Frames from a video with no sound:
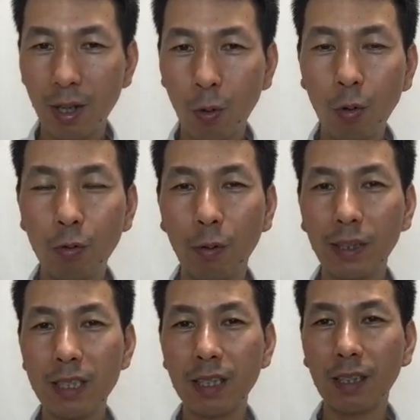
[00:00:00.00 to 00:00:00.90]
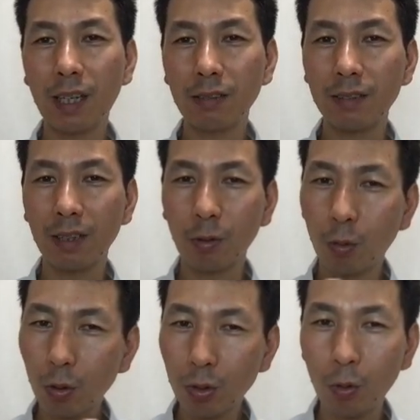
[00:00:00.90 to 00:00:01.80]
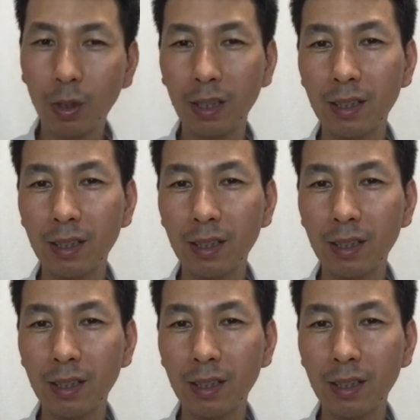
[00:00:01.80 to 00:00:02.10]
本を私が書くんだと、こういう本書